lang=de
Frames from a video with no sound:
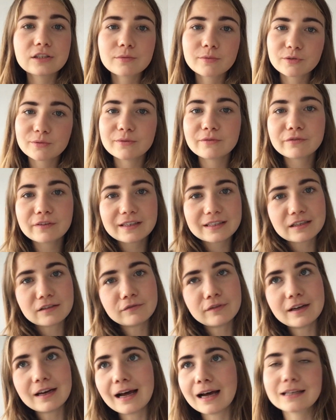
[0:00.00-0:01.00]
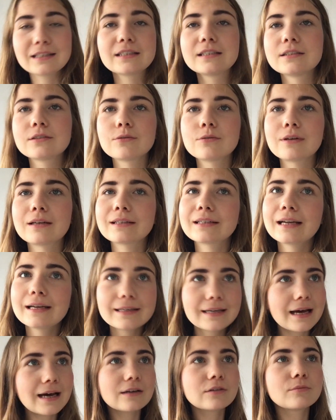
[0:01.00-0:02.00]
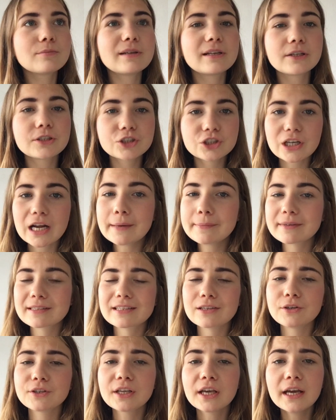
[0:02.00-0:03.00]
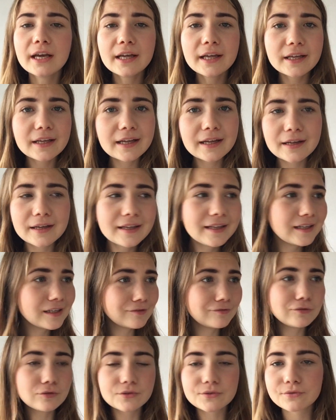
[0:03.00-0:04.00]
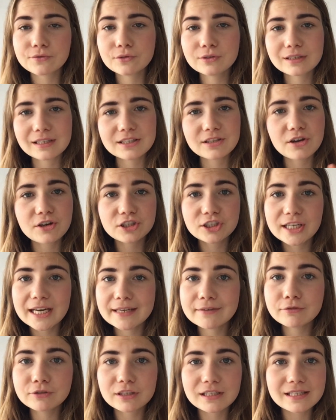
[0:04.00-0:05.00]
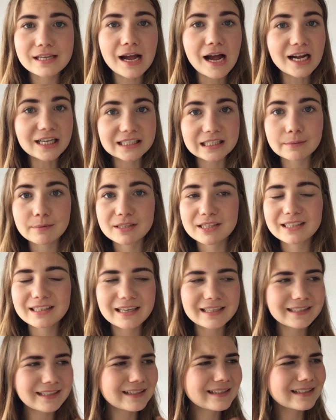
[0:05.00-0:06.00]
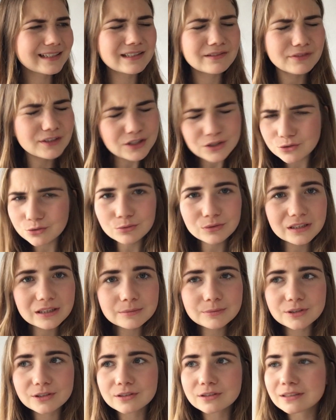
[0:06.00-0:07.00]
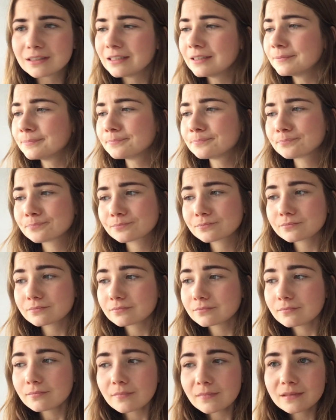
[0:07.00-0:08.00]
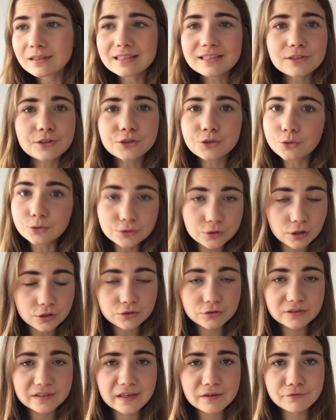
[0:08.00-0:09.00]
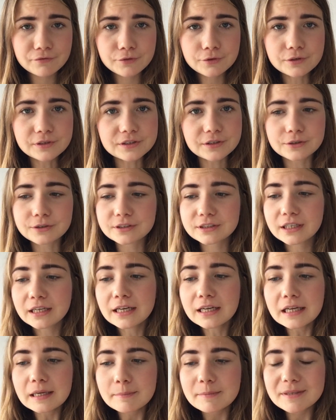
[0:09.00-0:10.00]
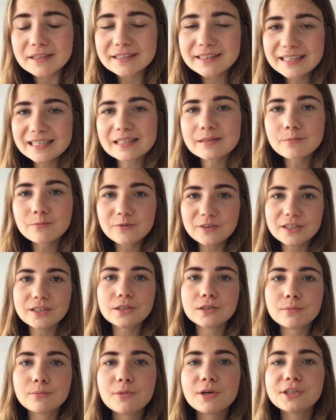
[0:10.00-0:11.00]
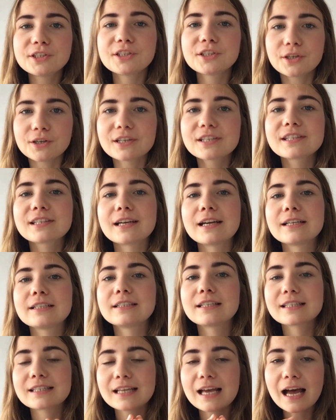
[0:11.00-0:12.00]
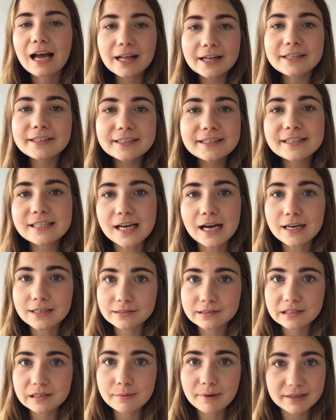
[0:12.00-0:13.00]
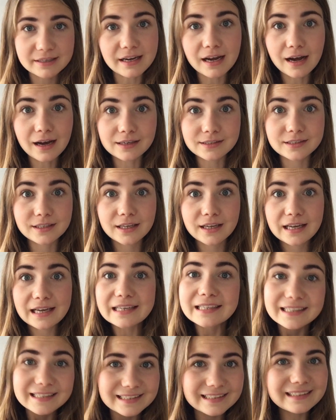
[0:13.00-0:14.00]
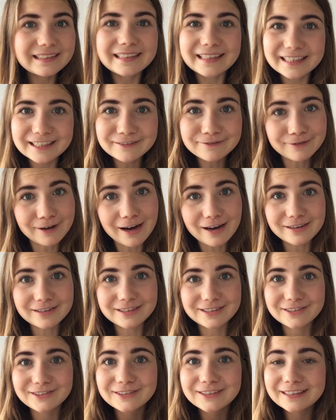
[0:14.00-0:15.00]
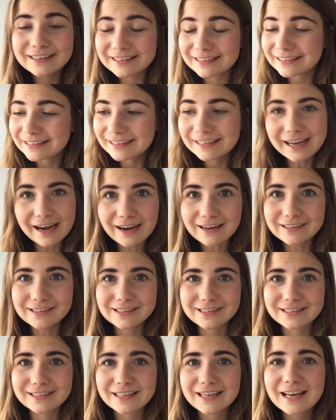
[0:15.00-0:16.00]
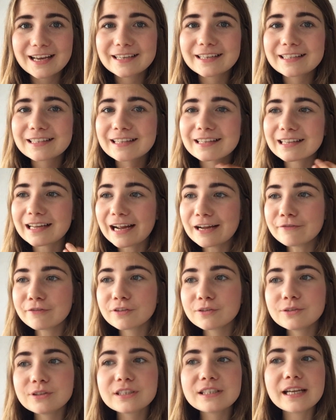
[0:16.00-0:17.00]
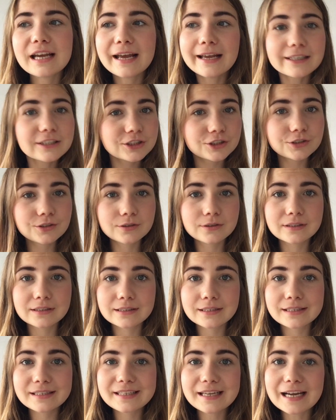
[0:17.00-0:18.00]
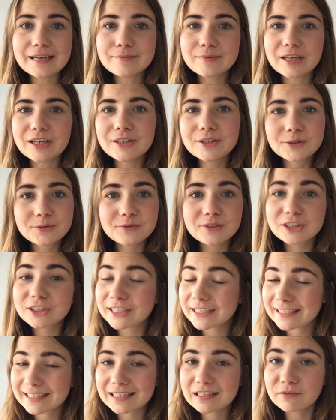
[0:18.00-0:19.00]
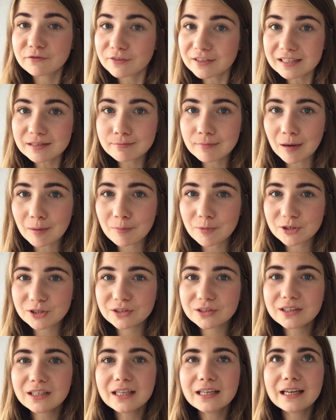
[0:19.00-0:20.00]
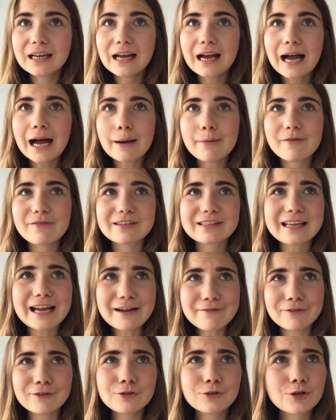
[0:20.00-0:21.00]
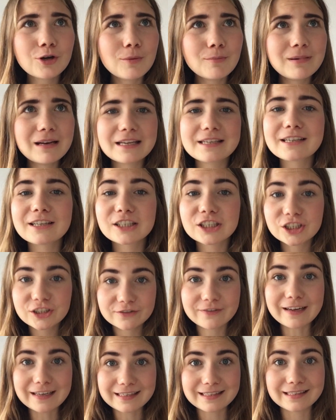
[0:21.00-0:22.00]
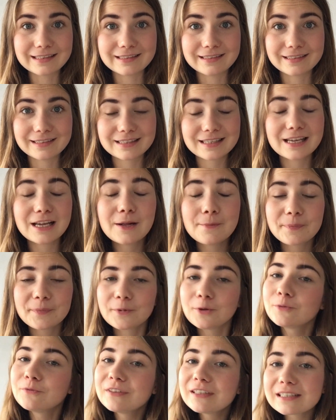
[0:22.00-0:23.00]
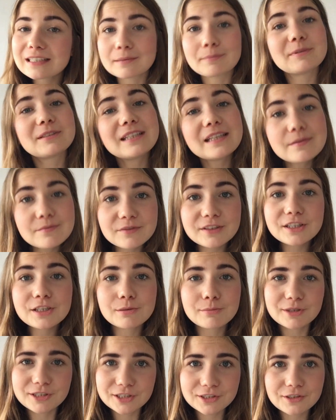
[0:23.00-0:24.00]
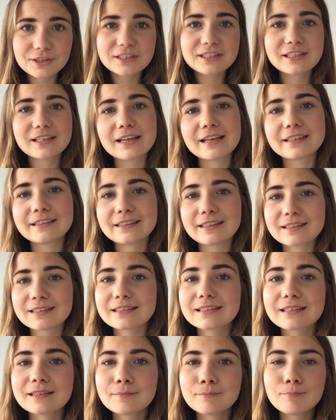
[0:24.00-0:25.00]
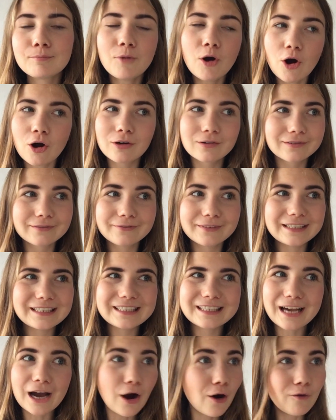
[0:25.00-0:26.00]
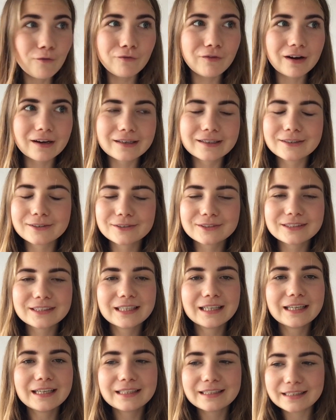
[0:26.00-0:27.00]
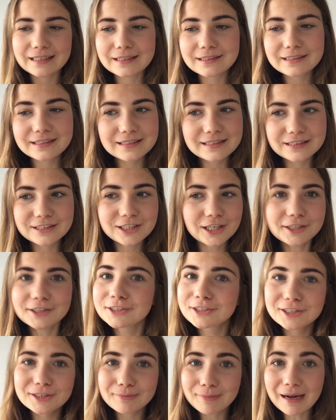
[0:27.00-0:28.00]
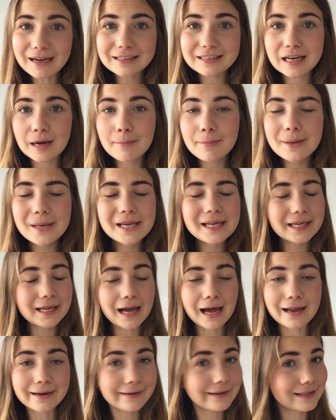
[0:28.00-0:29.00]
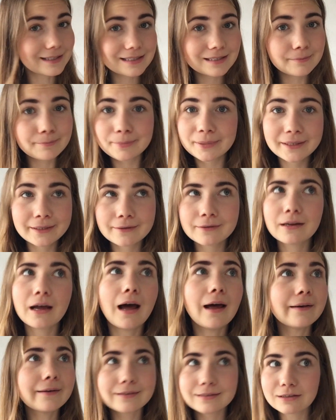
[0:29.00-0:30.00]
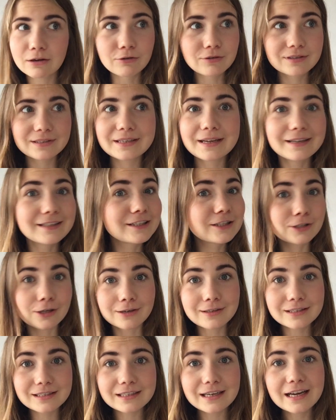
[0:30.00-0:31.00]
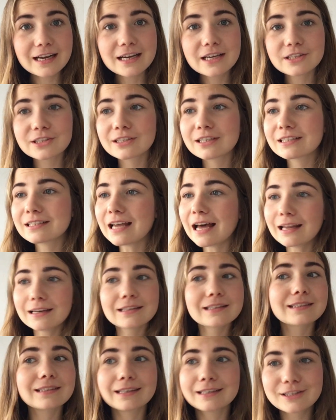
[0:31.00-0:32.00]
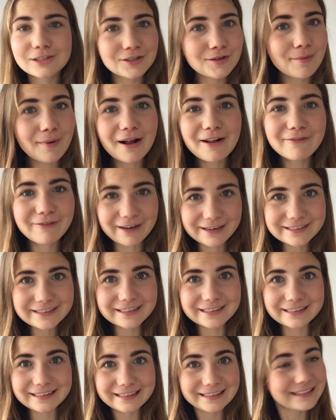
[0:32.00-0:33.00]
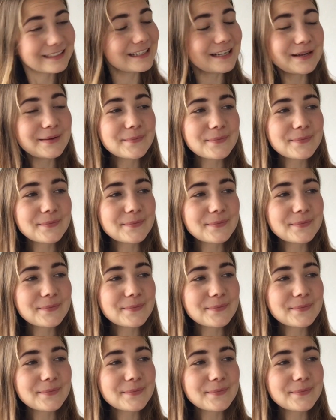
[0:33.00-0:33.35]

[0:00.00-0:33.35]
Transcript: zum Beispiel einen Fressanfall hattet oder keine Ahnung, mir dann schreibt, dass ihr euch äh, hilflos fühlt, dass ihr euch schlecht fühlt, dass ihr Angst habt, dass ihr gleich ganz, ganz viel zunimmt und dass ihr euch unkontrolliert fühlt. Und mit diesem Video möchte ich euch zeigen, dass all diese Angst, die man da hat, dass die nicht wahr ist und nicht real ist. Dass das einfach nur die Essstörung ist, die einem da irgendwie ein schlechtes Gewissen machen möchte, aber was einfach nur kompletter Schwachsinn ist. Und wie gesagt, mit diesem Video möchte ich euch zeigen, dass ich morgen, wenn ich aufwache und äh, diese Challenge gemacht habe, nicht anders bin, anders aussehe als sonst, sondern dass alles ganz normal weitergeht.